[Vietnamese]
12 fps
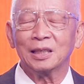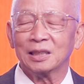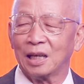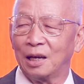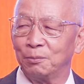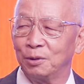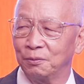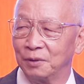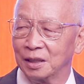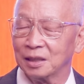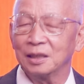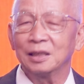tất cả mọi
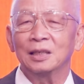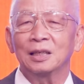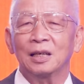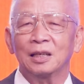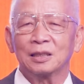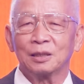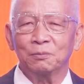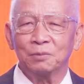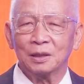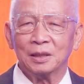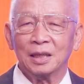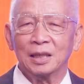việc à, trong
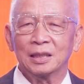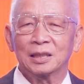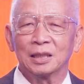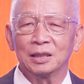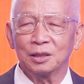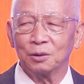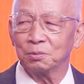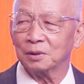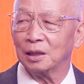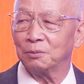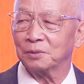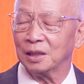vấn đề sử dụng
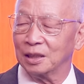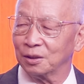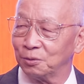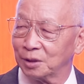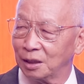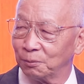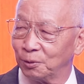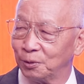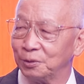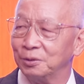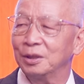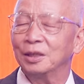đồng tiền của thành
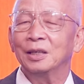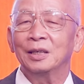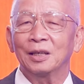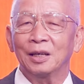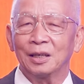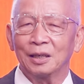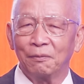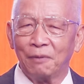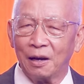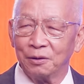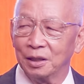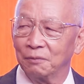phố à,
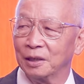vào những